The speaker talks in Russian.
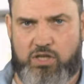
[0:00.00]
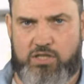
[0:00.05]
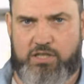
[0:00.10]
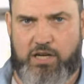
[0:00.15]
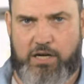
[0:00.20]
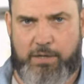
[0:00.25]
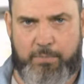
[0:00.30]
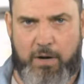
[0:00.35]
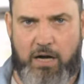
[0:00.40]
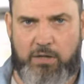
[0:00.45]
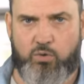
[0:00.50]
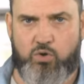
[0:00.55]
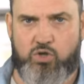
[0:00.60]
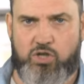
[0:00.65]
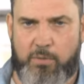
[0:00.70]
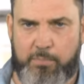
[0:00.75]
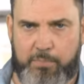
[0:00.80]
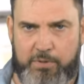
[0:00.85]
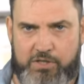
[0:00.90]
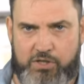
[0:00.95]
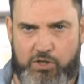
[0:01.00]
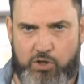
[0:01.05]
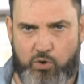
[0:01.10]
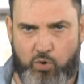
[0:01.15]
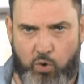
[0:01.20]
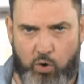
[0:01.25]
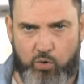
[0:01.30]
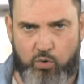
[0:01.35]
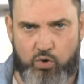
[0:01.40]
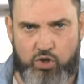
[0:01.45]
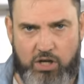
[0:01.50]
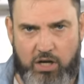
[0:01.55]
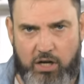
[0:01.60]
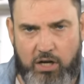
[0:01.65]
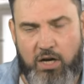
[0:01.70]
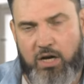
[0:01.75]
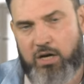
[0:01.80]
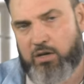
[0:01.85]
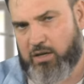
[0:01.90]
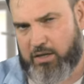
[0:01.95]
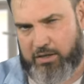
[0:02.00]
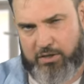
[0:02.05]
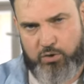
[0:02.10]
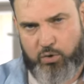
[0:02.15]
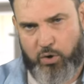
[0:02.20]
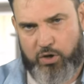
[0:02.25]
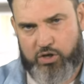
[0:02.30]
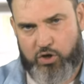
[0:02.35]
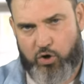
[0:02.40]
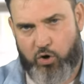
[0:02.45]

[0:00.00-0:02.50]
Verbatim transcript: сарматушка, Посейдонушка ну, из той же